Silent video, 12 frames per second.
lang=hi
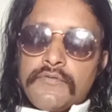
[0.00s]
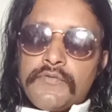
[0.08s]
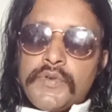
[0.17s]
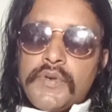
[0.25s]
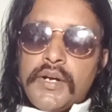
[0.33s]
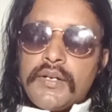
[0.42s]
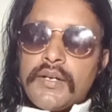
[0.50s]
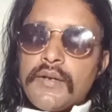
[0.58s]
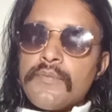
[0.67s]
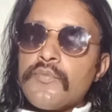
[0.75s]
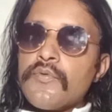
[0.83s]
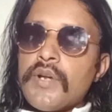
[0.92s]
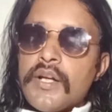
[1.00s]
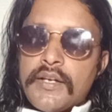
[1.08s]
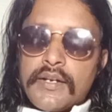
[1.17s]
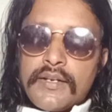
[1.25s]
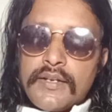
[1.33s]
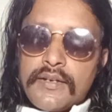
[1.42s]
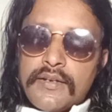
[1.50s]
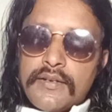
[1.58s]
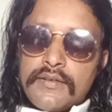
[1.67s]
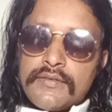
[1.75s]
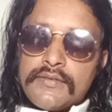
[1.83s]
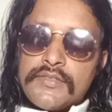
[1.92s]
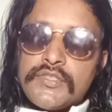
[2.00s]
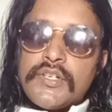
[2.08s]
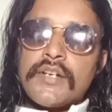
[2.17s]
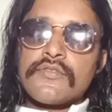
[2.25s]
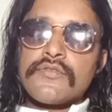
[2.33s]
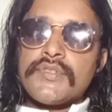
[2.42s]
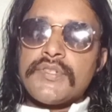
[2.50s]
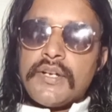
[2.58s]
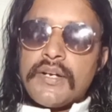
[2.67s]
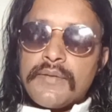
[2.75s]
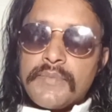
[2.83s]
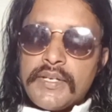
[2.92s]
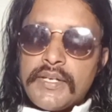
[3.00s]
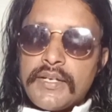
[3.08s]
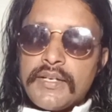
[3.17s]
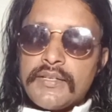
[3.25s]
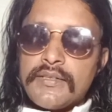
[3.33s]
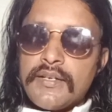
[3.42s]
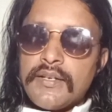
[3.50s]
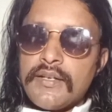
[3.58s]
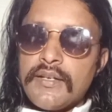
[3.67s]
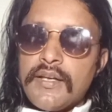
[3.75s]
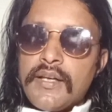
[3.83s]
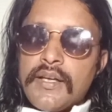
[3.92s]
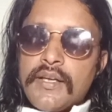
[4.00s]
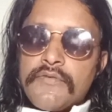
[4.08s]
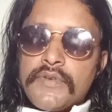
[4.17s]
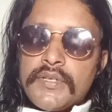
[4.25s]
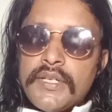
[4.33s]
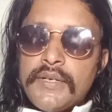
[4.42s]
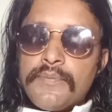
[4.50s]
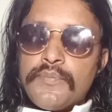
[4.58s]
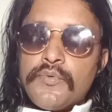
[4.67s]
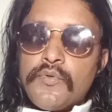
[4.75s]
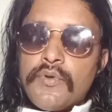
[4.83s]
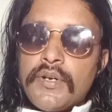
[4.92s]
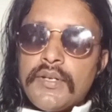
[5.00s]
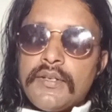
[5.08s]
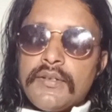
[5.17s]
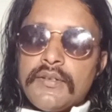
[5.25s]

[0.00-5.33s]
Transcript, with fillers: विवाह कर्म पूरा कर लेना चार सौ छियानवे ये कहती है विधिपूर्ण